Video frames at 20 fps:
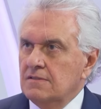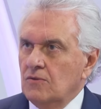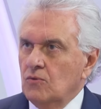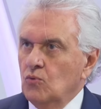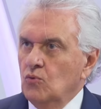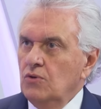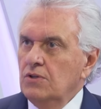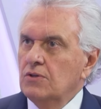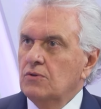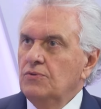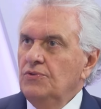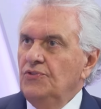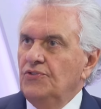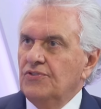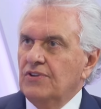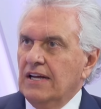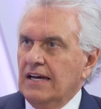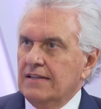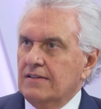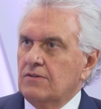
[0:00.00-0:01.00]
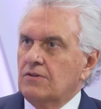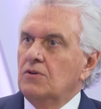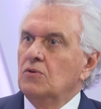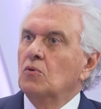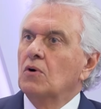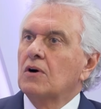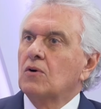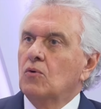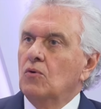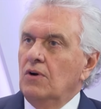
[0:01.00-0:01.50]
o único estado que
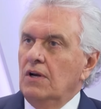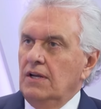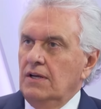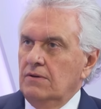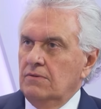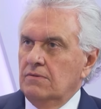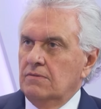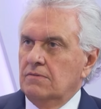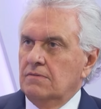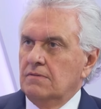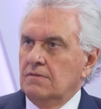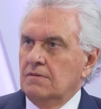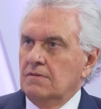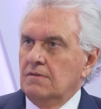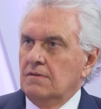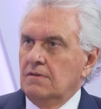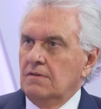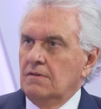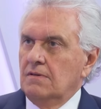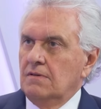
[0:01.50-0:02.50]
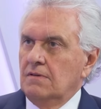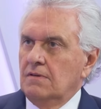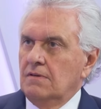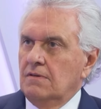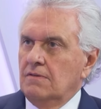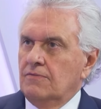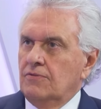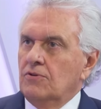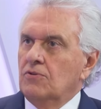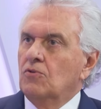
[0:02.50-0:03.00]
o acolheu
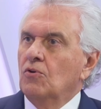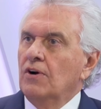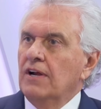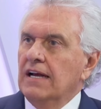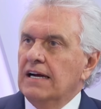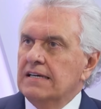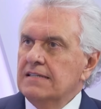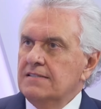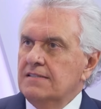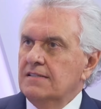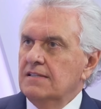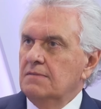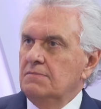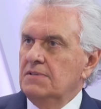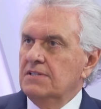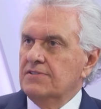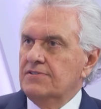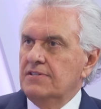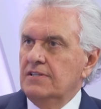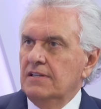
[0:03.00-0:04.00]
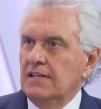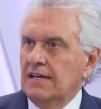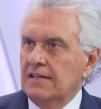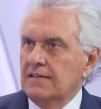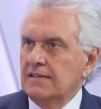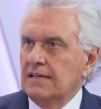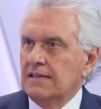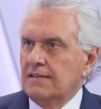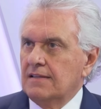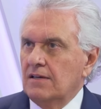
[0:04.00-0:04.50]
foi Goiás e na minha
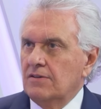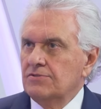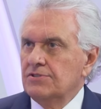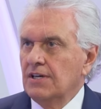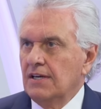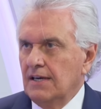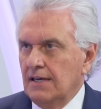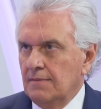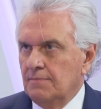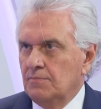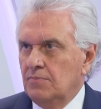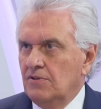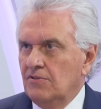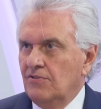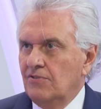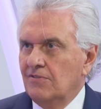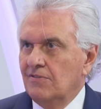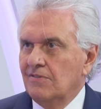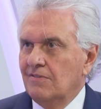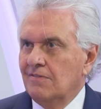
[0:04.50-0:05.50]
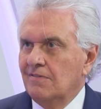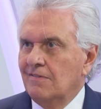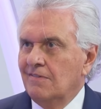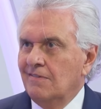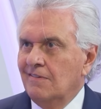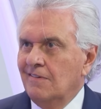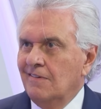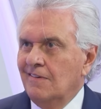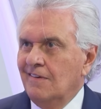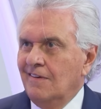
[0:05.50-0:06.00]
cidade natal de Anápolis.
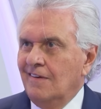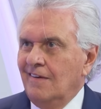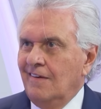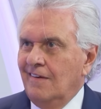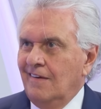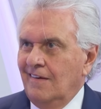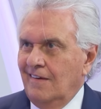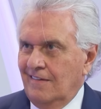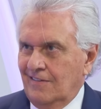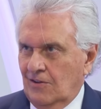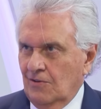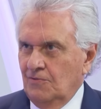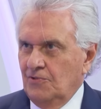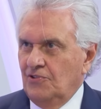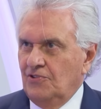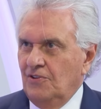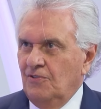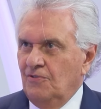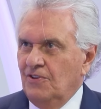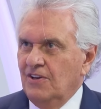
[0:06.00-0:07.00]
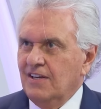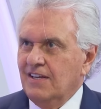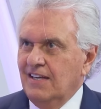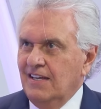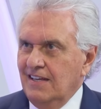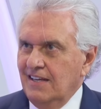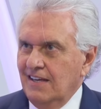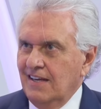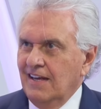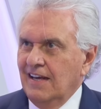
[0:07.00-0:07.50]
Então você vê
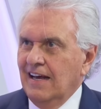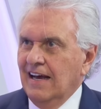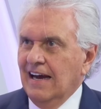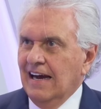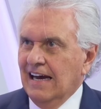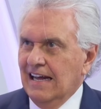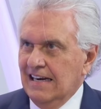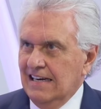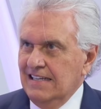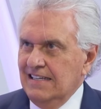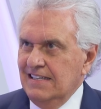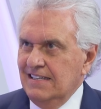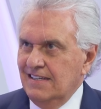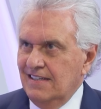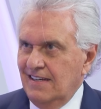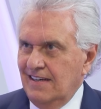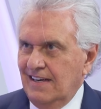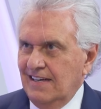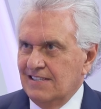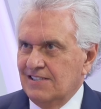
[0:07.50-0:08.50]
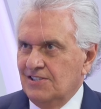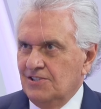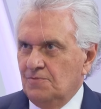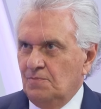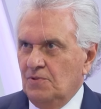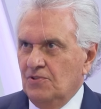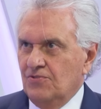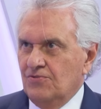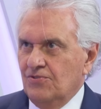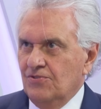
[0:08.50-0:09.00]
que ali essas
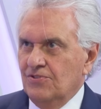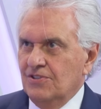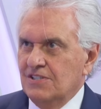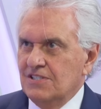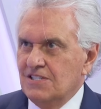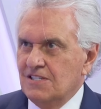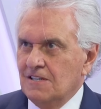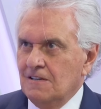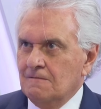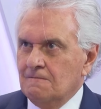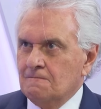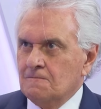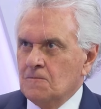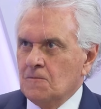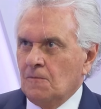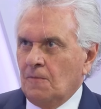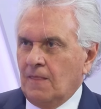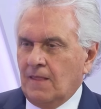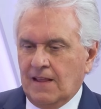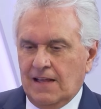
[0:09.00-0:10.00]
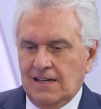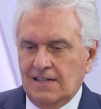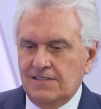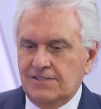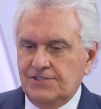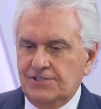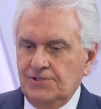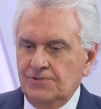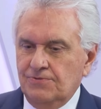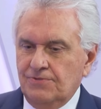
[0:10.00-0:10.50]
pessoas
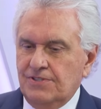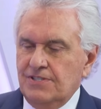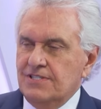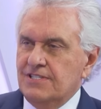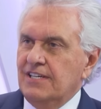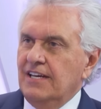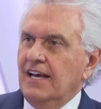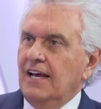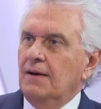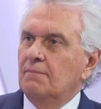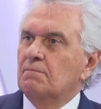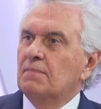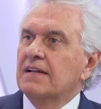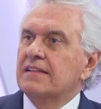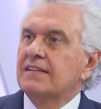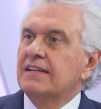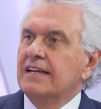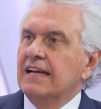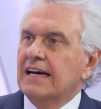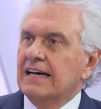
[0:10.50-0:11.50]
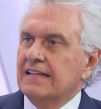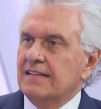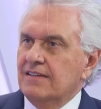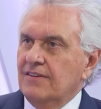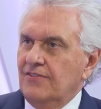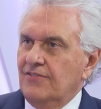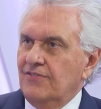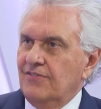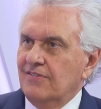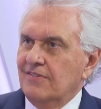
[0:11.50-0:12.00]
elas tinham que ser
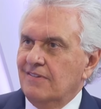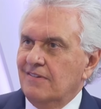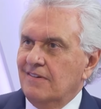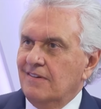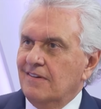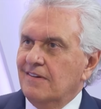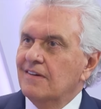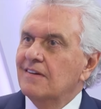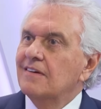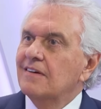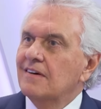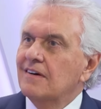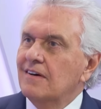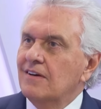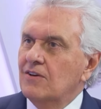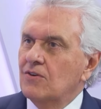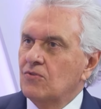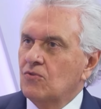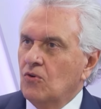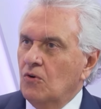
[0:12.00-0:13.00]
repatriadas eu